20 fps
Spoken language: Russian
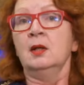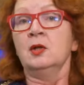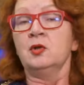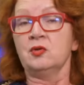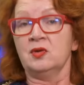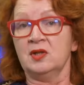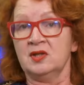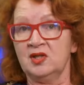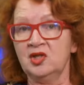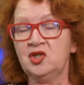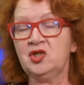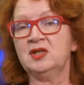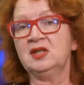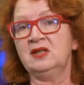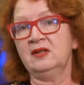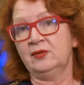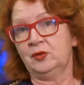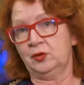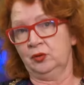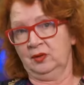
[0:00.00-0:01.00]

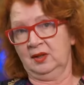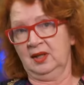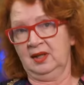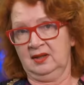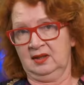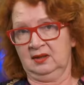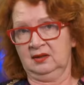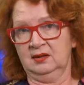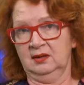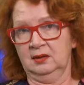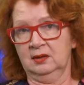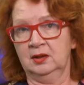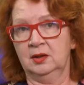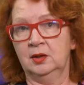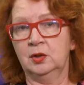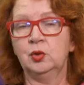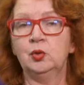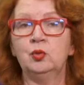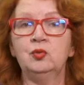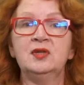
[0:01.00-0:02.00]
Юридически все корректно.
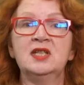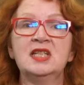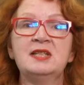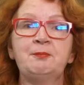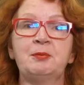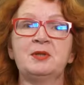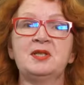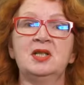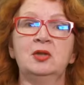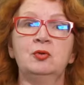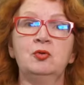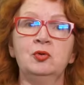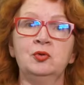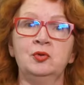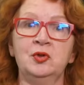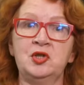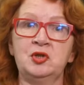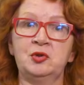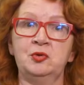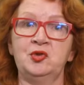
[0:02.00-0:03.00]
У нас по
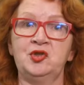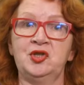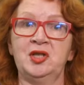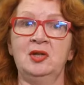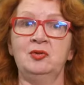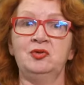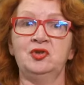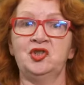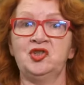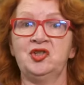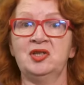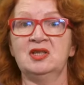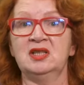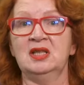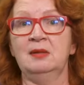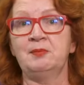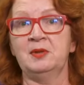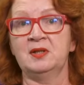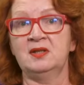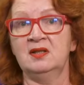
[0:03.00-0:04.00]
закону исключают из
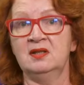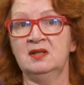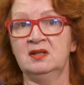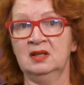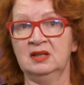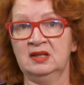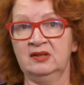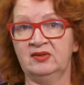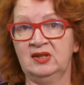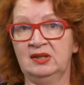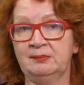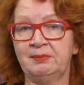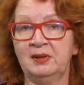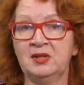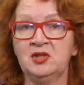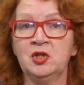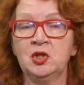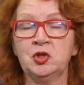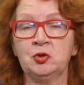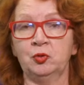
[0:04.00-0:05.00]
числа претендентов на
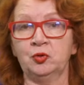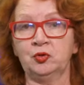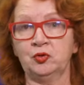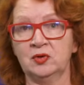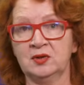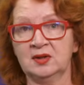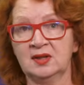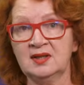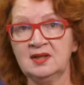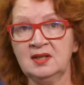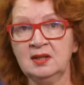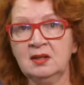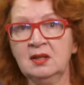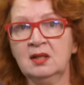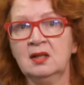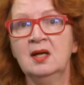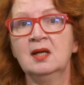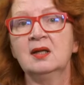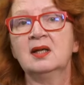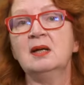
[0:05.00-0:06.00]
поддержку только
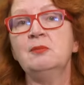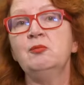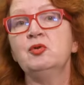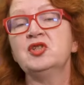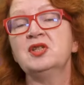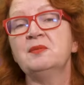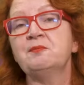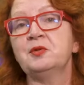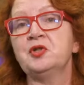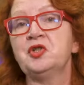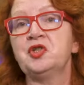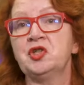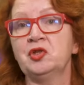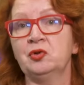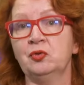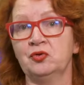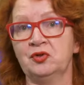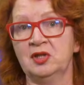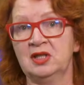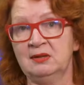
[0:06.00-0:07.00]
тех, кому
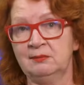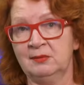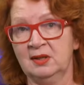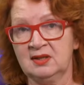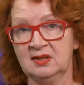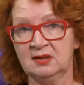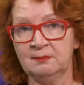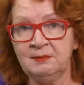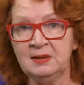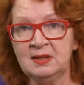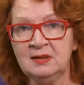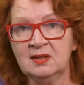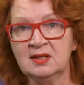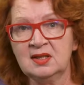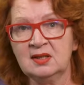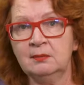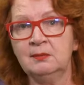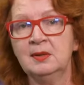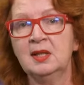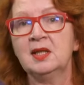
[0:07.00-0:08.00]
запрещено заниматься
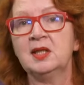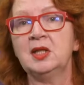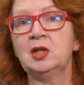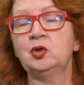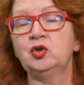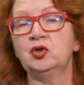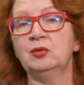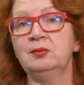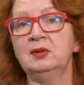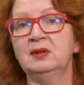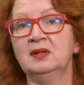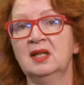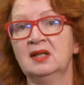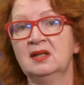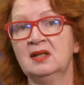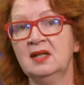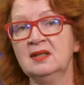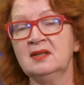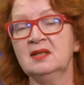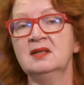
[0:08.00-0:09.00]
бизнесом и кто был
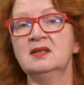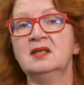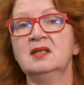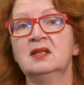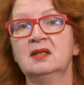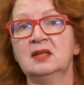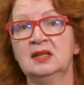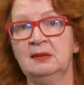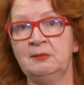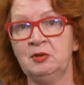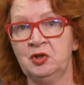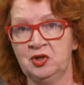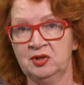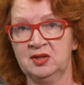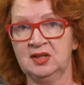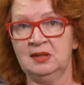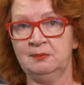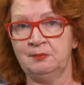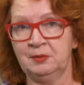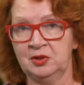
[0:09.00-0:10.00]
наказан за
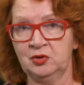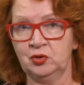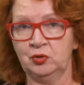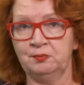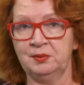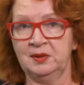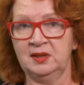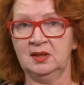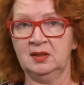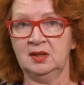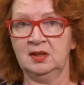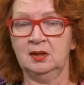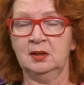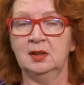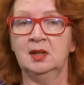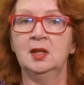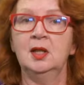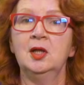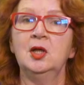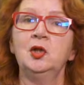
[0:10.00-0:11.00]
экономические преступления –
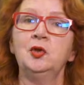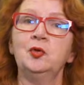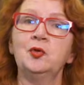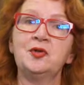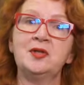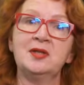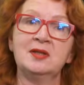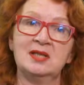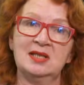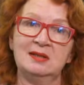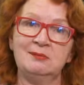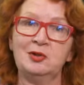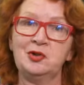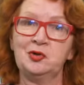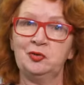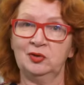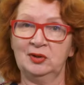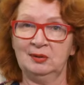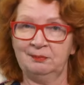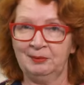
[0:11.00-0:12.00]
но если бы
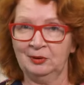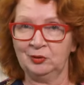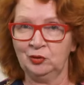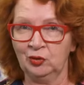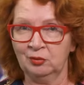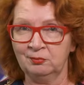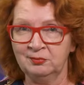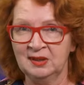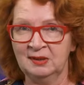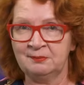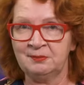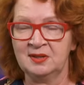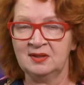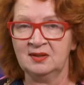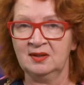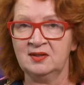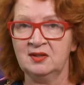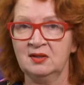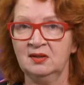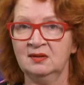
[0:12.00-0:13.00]
что-то подобное
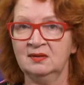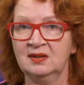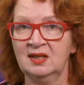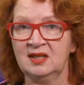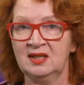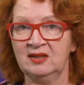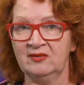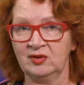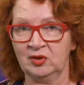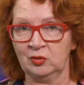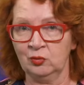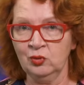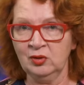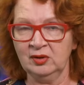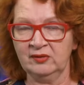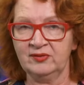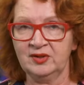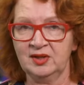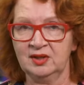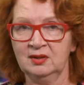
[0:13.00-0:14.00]
происходило на
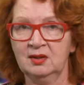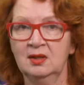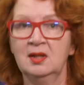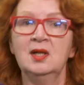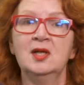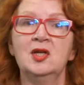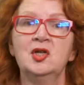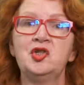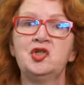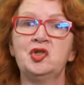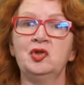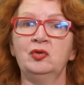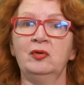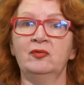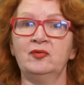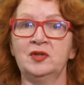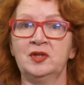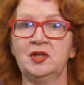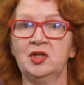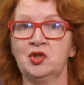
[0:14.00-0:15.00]
евроуровне,
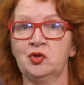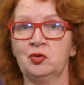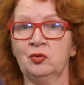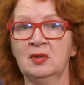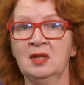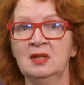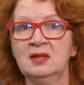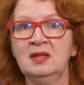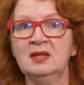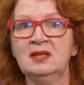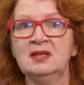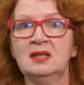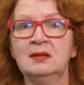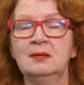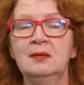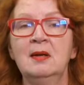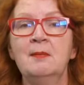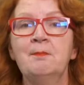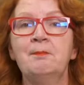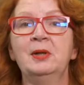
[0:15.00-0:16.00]
чиновники и журналисты
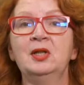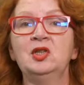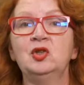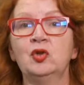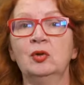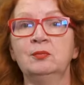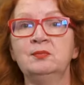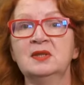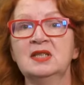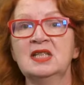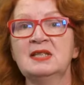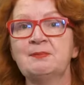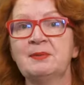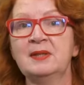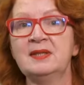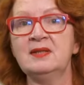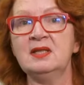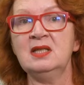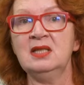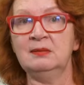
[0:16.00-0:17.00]
подробно
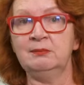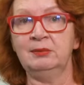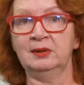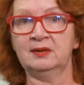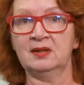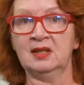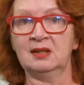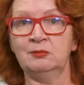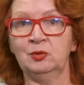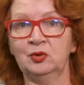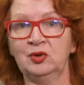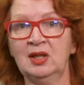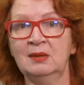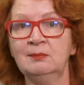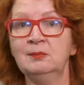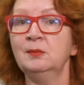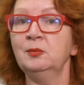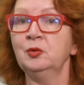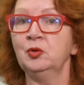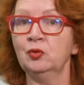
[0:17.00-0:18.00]
расспросили бы Тарму
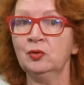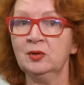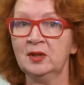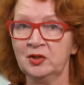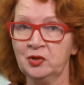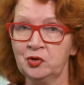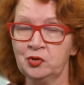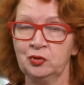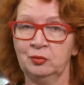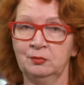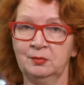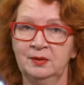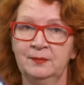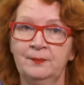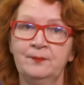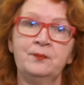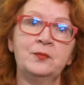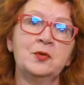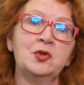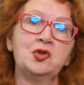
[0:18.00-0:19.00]
Тамму много о чем,
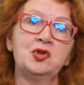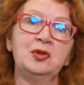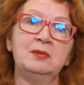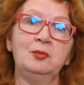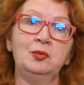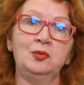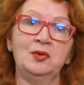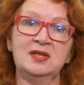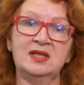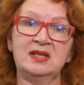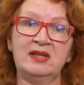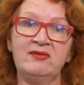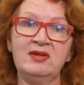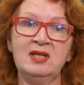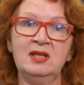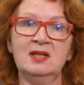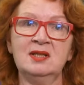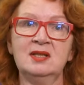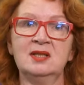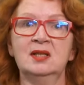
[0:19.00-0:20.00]
чтобы
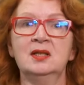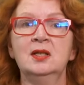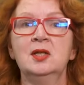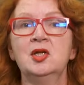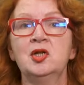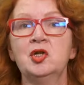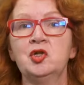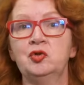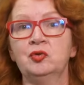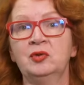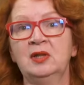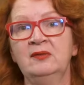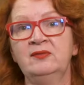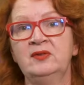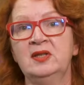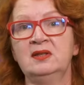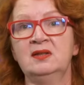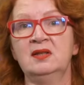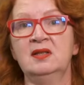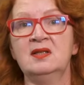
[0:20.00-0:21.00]
удостовериться, что
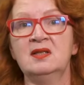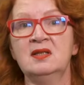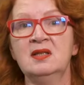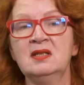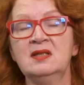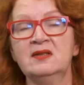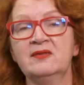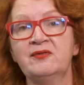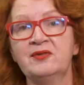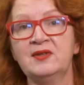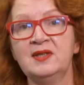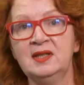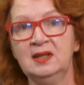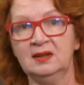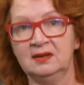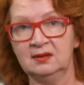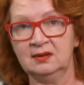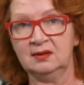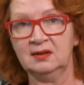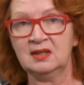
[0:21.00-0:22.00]
конфликта интересов
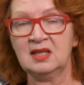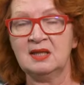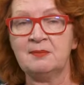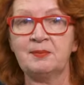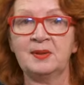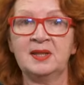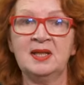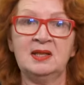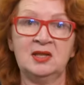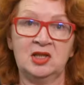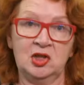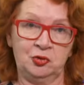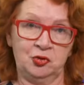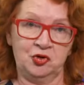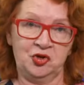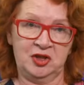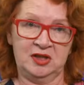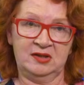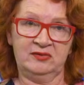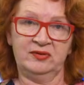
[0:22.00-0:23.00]
нет и проект
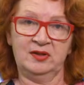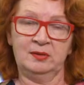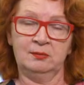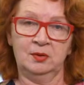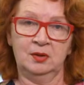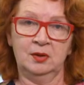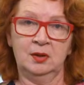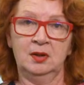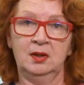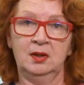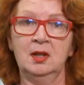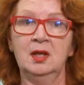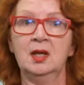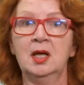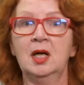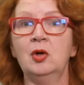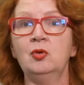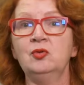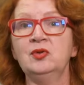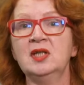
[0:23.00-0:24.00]
осуществим.
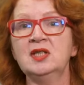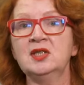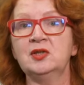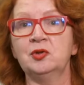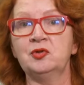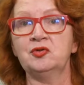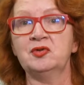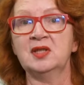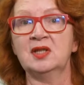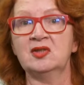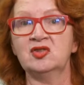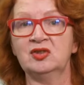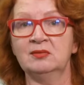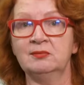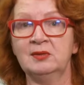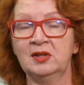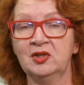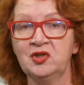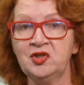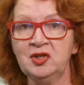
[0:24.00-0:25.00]
А у нас государство
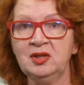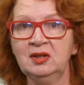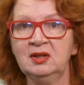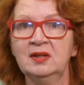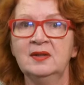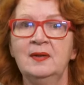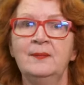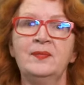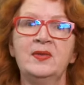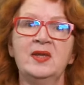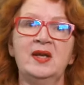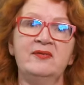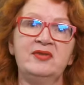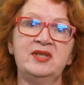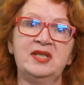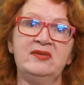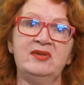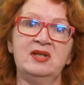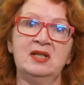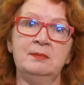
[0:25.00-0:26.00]
молчит, а в
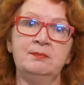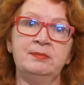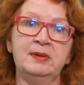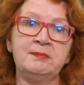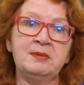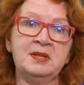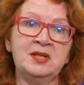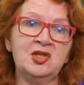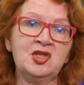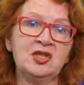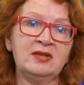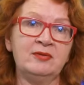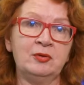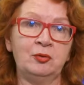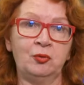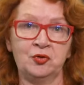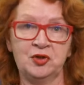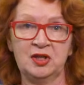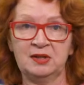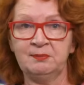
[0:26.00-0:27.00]
северном побережье
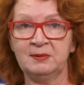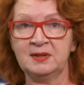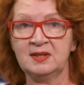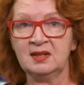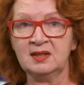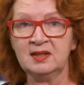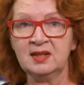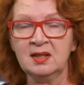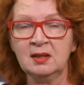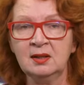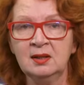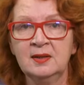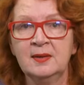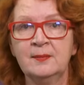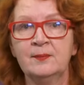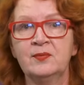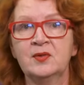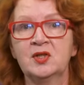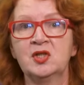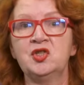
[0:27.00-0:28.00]
выходит материал,
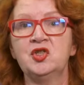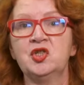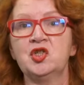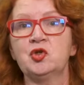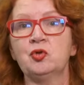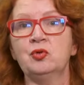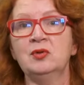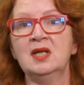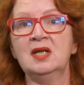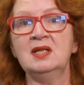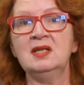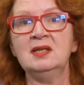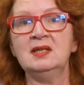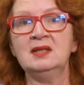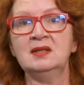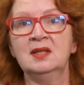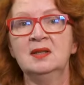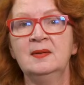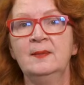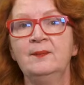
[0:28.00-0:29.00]
где журналист
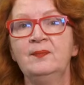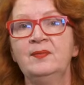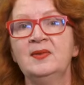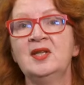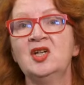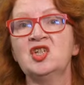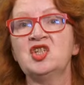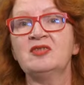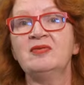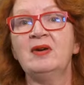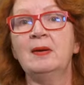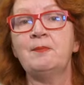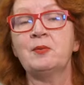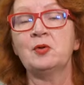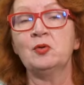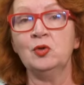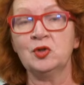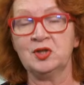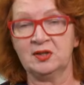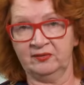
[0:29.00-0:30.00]
даже
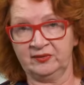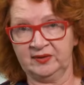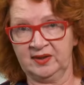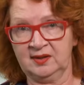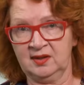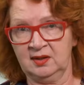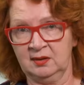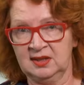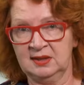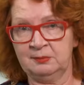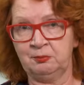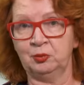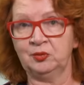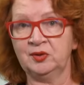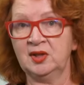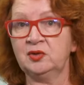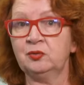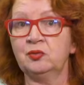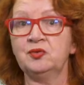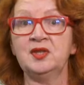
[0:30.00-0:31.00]
вопросов таких
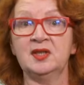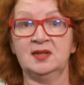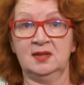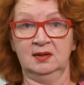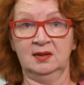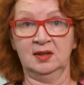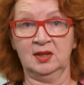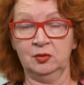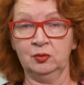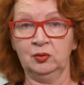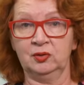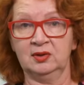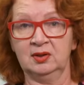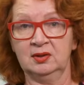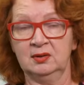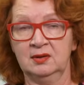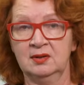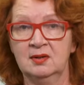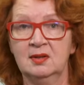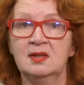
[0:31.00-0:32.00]
депутату не задает.
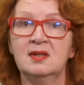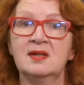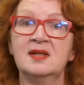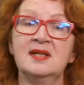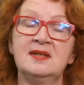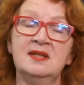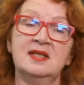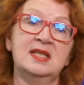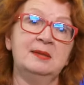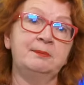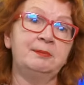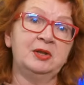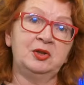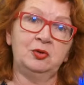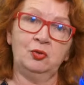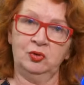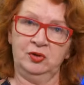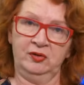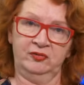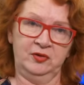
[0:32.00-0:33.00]
Разница
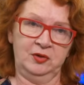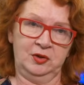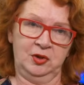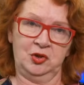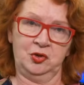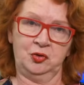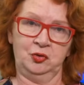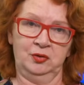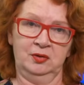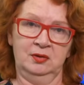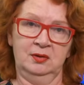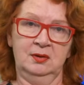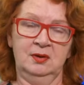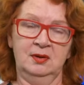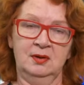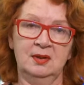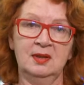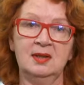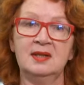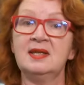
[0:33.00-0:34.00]
подходов на лицо.
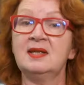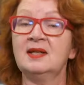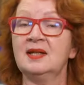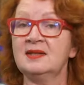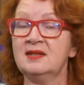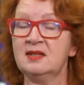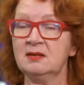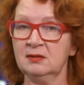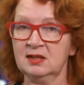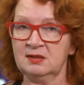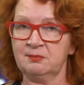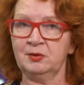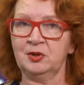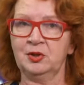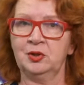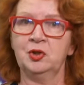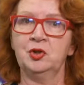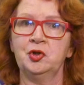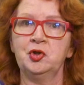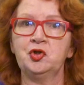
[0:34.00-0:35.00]
И хотелось
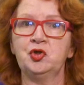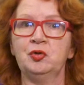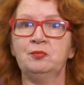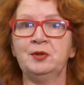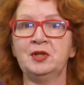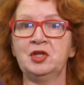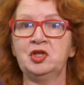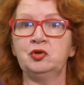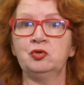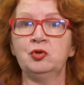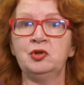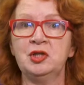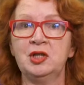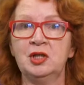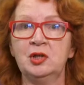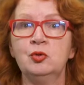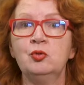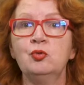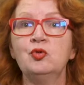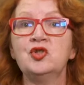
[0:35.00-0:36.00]
бы, чтобы
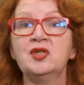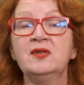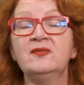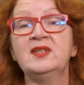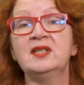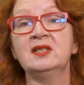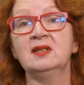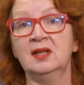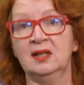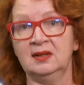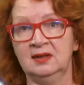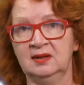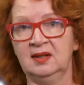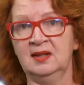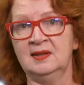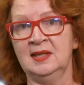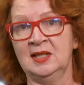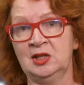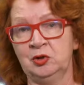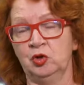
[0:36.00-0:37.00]
Эстония уже взяла
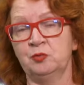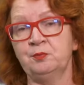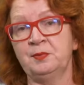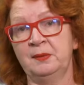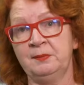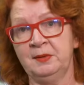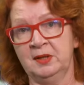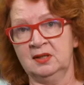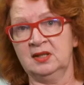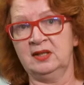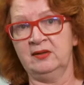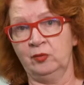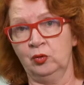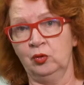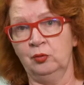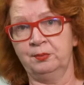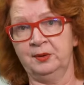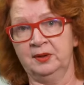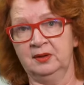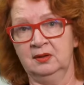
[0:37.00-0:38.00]
наконец тот пример с
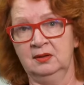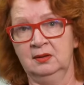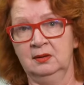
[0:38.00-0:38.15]
Европы.